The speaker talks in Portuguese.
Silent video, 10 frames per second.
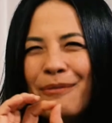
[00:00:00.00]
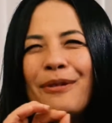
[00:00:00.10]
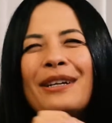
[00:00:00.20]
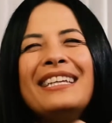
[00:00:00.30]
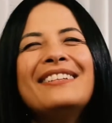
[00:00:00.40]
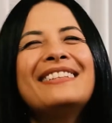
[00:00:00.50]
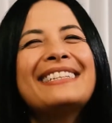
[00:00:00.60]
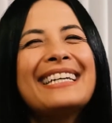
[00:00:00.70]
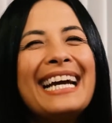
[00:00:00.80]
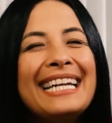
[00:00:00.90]
um pouquinho
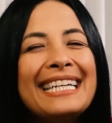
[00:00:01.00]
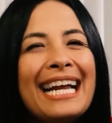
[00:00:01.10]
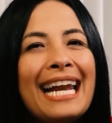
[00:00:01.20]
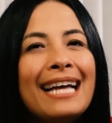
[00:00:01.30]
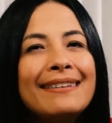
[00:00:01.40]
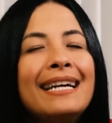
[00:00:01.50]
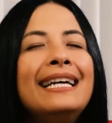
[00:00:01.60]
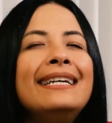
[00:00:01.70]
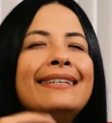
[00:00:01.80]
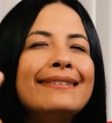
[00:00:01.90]
dessa carne na lata,
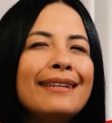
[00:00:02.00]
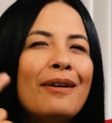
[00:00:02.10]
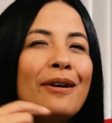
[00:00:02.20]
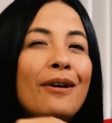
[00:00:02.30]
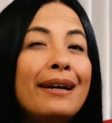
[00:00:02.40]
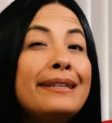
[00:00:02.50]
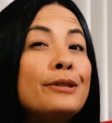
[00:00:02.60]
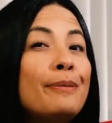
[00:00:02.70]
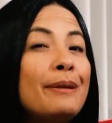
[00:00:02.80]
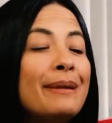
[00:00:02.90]
que tal agora
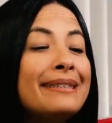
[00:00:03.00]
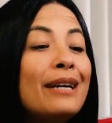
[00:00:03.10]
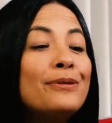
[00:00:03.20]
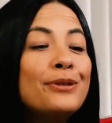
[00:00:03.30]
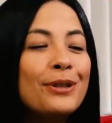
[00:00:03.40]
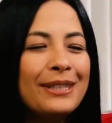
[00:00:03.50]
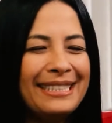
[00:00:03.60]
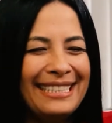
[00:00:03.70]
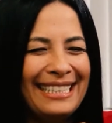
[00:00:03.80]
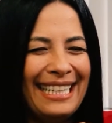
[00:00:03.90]
experimentar um
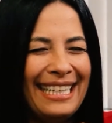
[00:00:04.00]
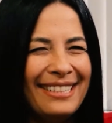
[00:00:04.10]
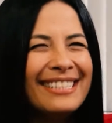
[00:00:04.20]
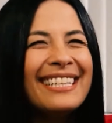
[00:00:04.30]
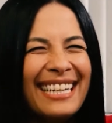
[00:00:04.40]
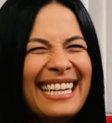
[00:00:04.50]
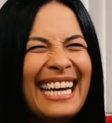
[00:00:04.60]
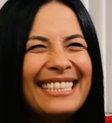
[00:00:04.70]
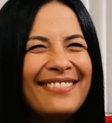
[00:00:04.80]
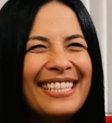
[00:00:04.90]
doce de leite?
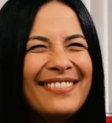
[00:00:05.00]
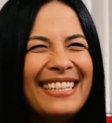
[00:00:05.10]
Nada mais